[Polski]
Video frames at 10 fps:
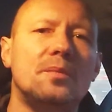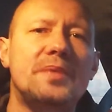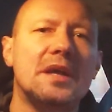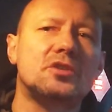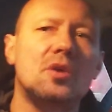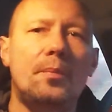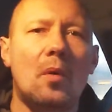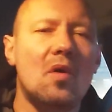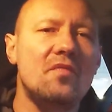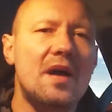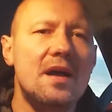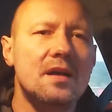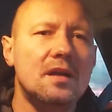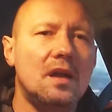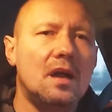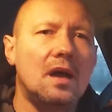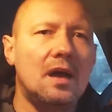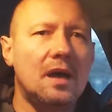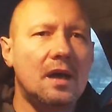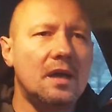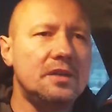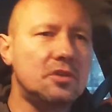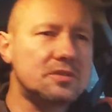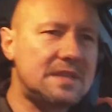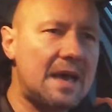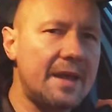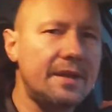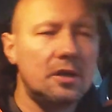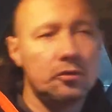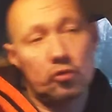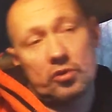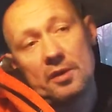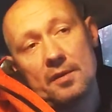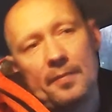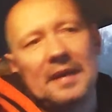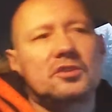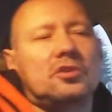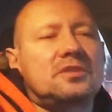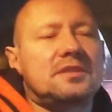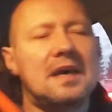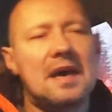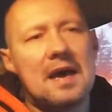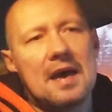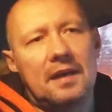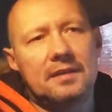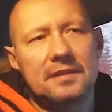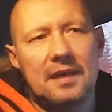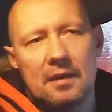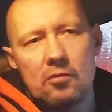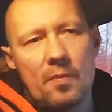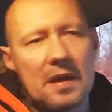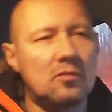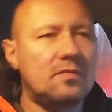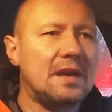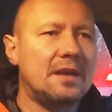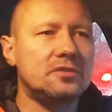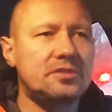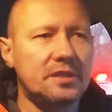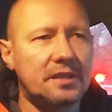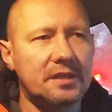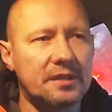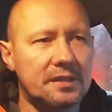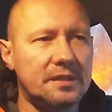tą pierwszą połowę, e, idąc dalej, już patrząc na, na chłopaków grających e,